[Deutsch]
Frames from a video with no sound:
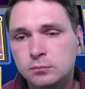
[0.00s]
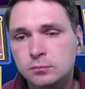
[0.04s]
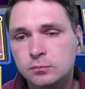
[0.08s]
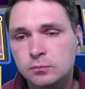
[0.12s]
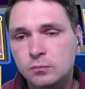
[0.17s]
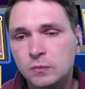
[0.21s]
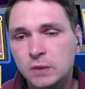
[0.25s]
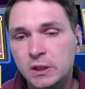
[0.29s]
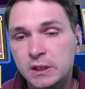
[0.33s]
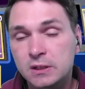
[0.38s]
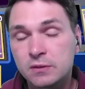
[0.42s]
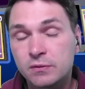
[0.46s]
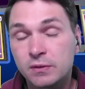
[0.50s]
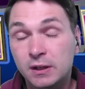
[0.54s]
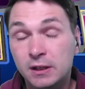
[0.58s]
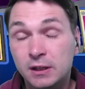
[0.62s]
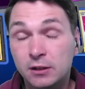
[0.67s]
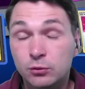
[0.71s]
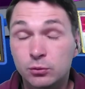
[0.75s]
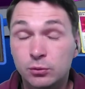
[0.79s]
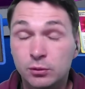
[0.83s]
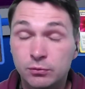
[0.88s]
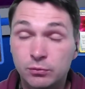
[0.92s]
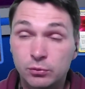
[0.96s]
Jetzt wäre
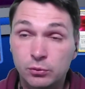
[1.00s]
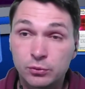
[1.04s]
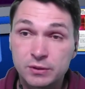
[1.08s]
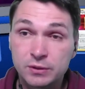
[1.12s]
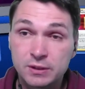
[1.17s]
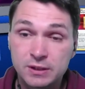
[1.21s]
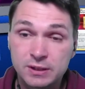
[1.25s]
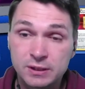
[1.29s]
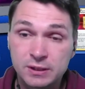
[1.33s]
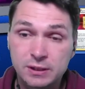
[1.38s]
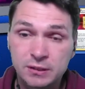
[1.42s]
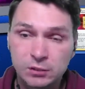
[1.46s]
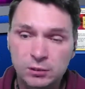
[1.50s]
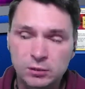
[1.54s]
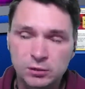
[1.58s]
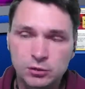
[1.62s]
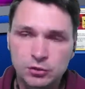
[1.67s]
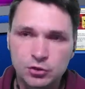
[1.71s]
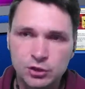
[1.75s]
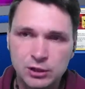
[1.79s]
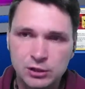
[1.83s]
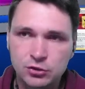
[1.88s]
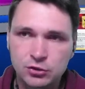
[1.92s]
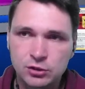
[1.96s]
natürlich von unserer Seite auch ein
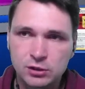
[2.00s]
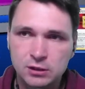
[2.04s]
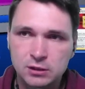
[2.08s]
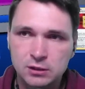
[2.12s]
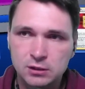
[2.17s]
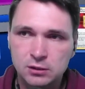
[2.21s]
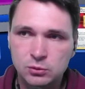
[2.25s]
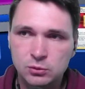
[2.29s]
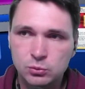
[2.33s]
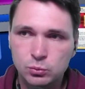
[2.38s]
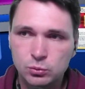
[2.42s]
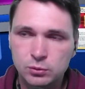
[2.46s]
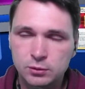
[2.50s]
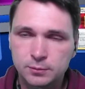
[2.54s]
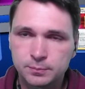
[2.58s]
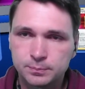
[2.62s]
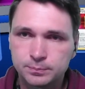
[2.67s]
Judge richtig gut.